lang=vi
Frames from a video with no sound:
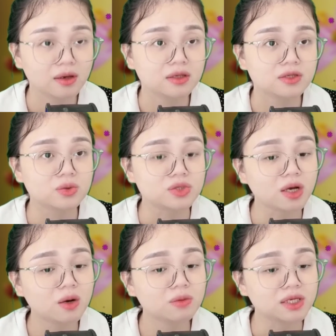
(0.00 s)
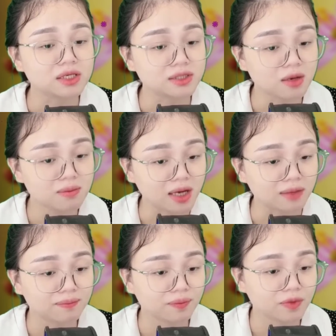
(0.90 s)
Dù cho không nhìn rõ mặt,
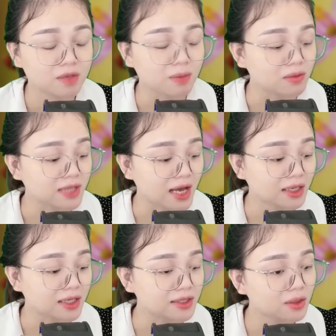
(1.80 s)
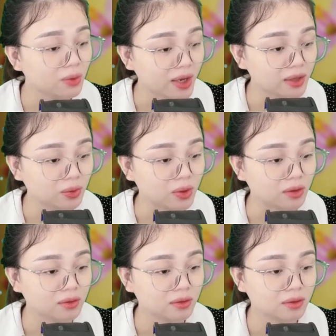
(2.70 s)
nhưng bóng dáng này rất quen thuộc.
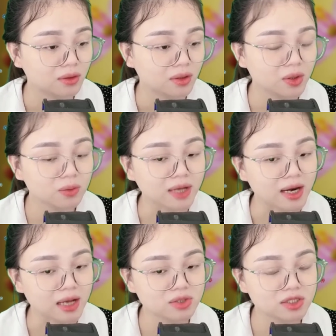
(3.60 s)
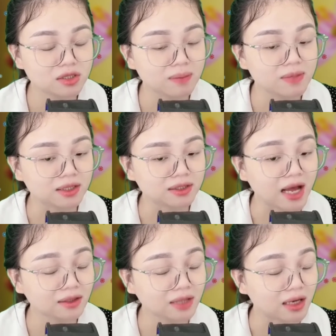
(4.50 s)
Lúc này lão Trư đã bị
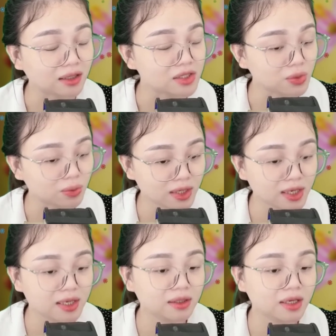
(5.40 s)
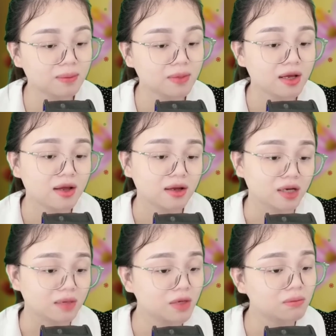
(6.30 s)
táng thẳng cả chục cái liên tiếp,
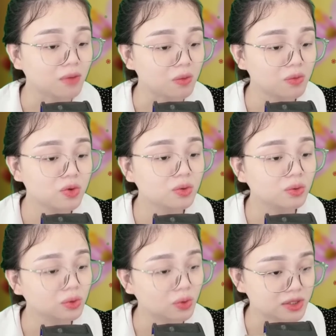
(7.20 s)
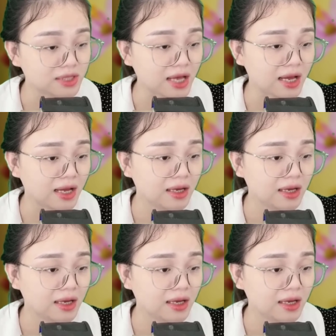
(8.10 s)
đến mức máu mũi cũng tuôn ra.